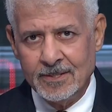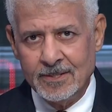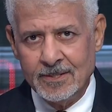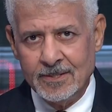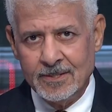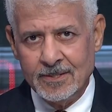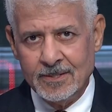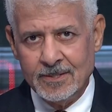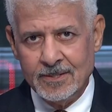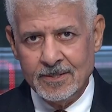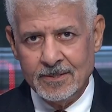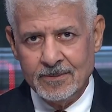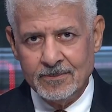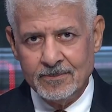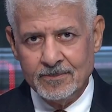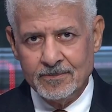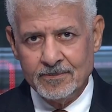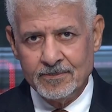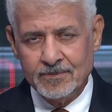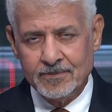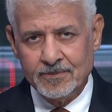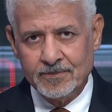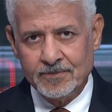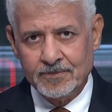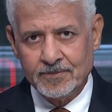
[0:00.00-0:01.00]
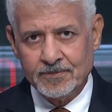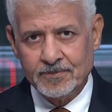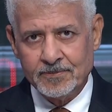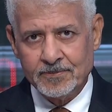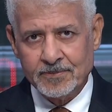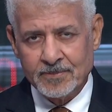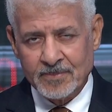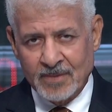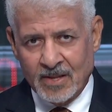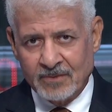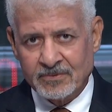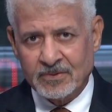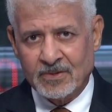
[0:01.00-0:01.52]
بالظبط بالظبط انا
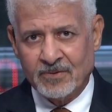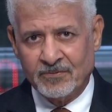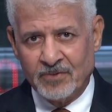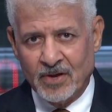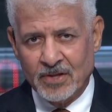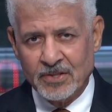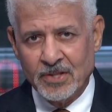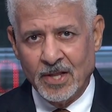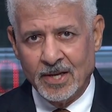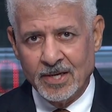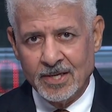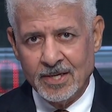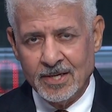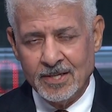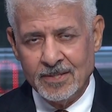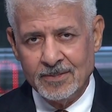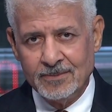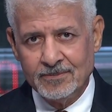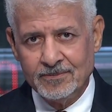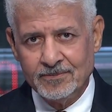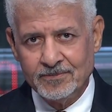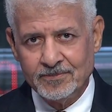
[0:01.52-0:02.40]
ده اللي انا هقول